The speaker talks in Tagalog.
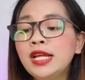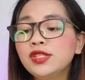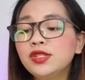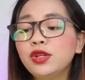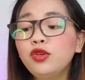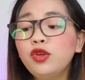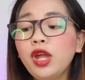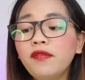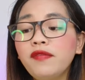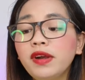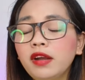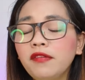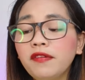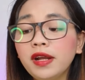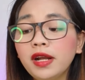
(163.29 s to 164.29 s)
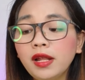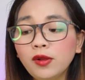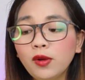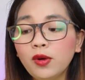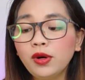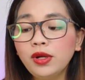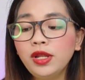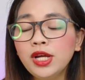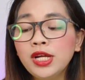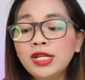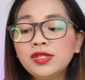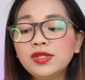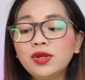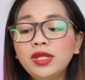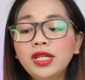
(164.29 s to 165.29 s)
So, do you have a referral code?
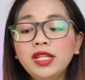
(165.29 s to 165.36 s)
So,